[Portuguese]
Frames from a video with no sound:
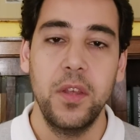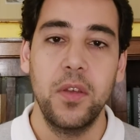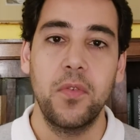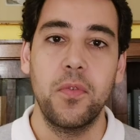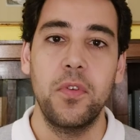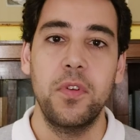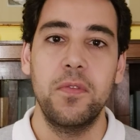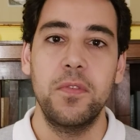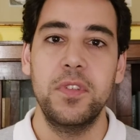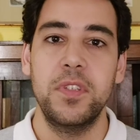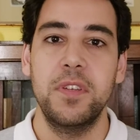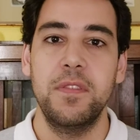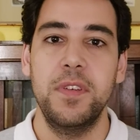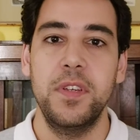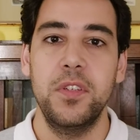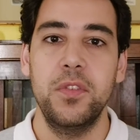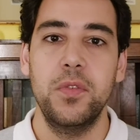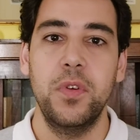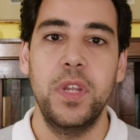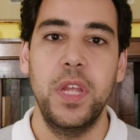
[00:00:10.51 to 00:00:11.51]
Quando você vê
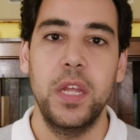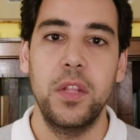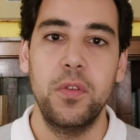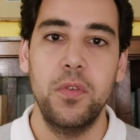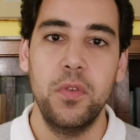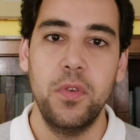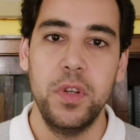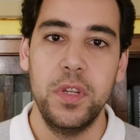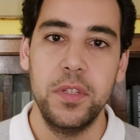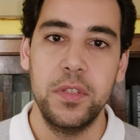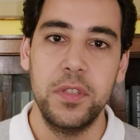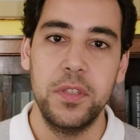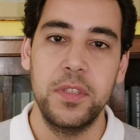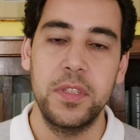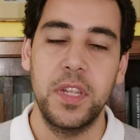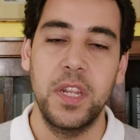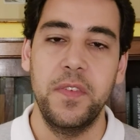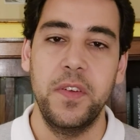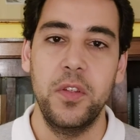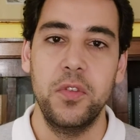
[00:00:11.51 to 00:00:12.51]
historiadores
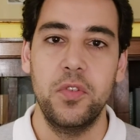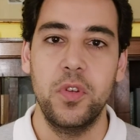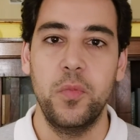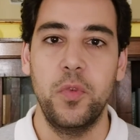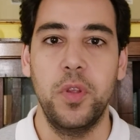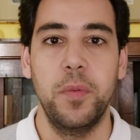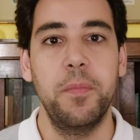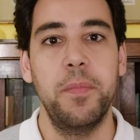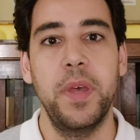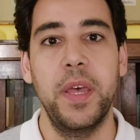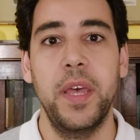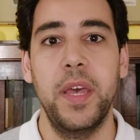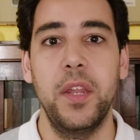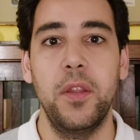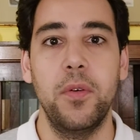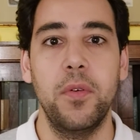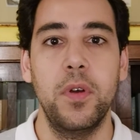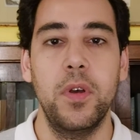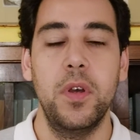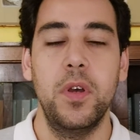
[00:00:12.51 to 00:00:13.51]
escrevendo sobre o
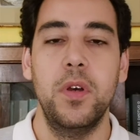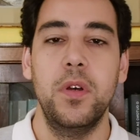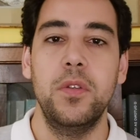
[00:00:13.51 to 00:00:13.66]
Império,